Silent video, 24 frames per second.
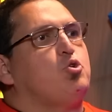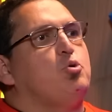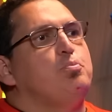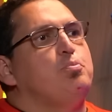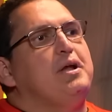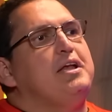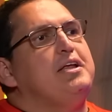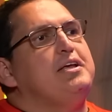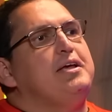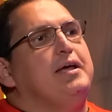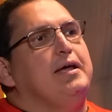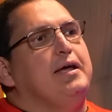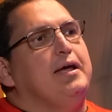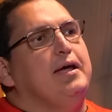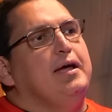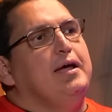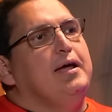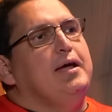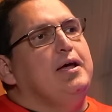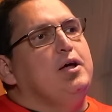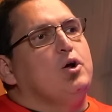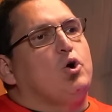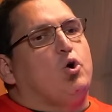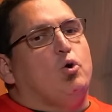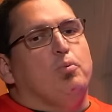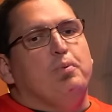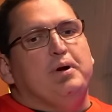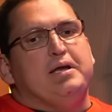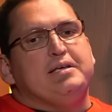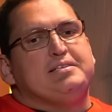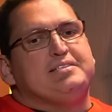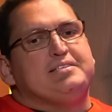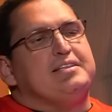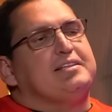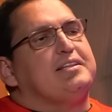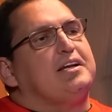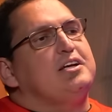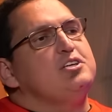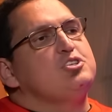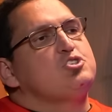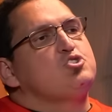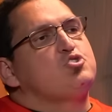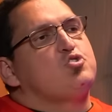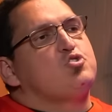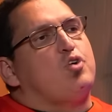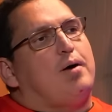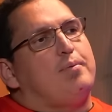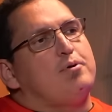como ele, como ele se
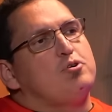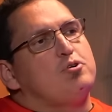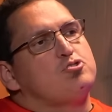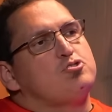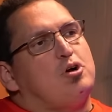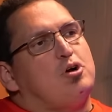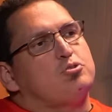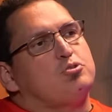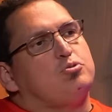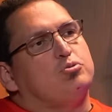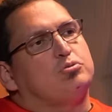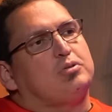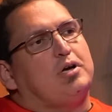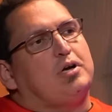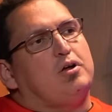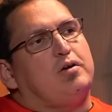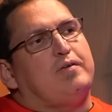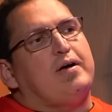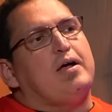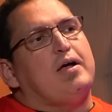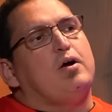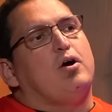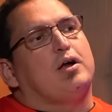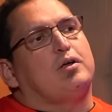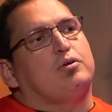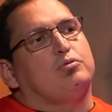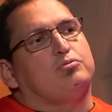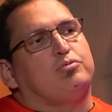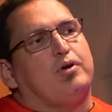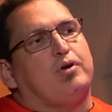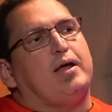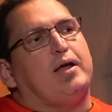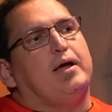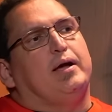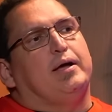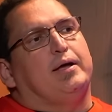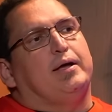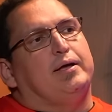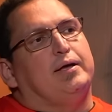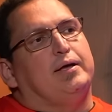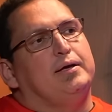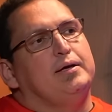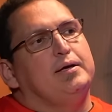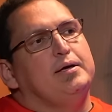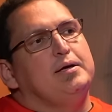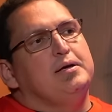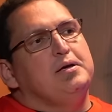transforma nos jogos contra Nova York, o Trey Young.